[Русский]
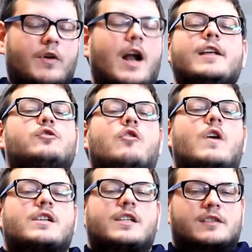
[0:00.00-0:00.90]
В коалицию
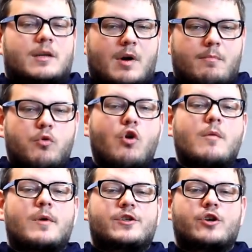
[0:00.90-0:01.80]
вошли
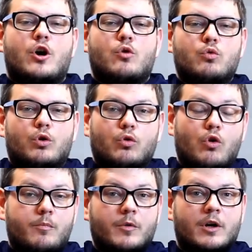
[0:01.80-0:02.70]
самопомощь,
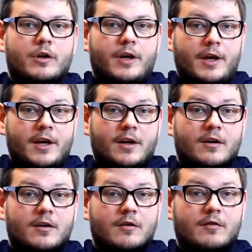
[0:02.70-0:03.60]
укроп
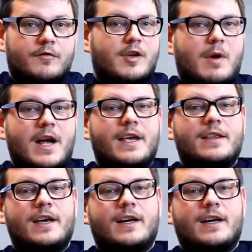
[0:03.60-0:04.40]
и, внимание на